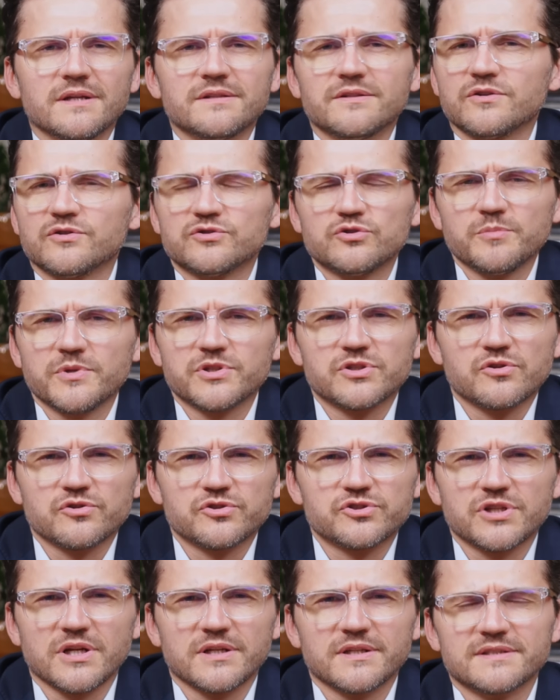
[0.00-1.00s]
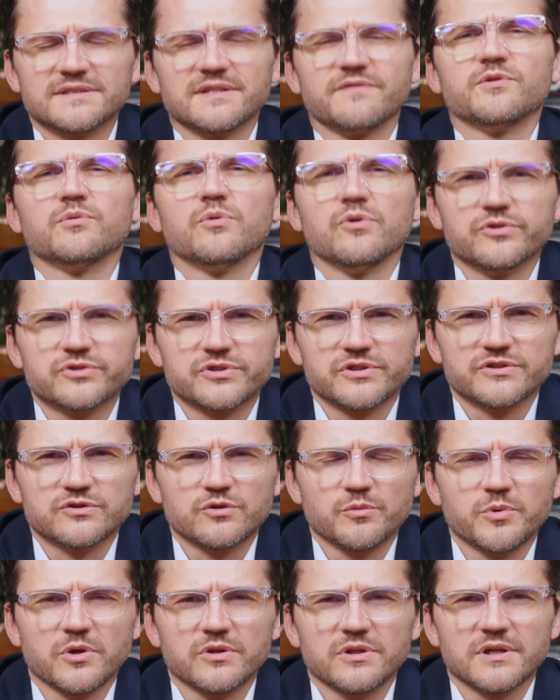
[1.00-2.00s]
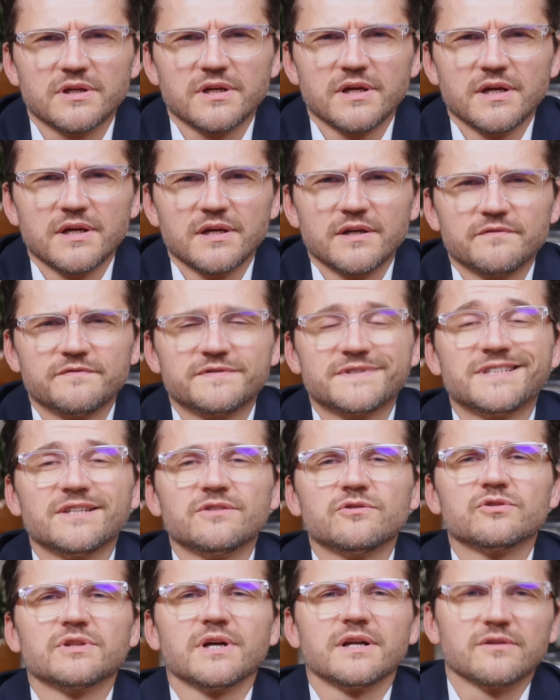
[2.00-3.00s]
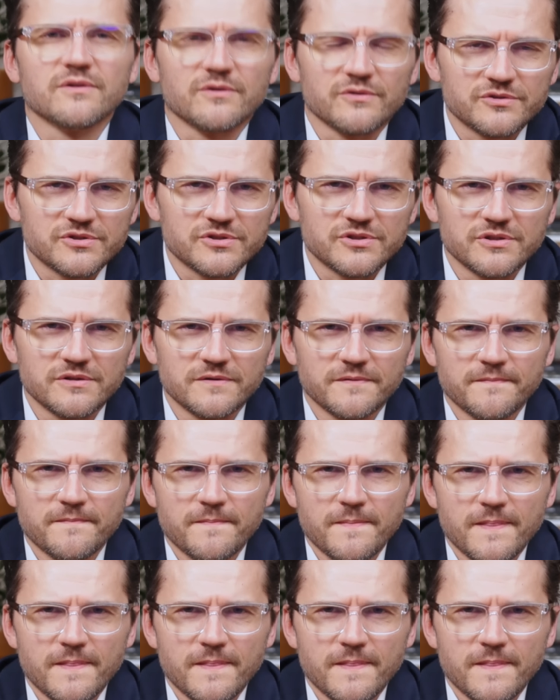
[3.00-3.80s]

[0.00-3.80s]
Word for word: nie rozumieć kościelnych zawiłości skupionych w synodalności.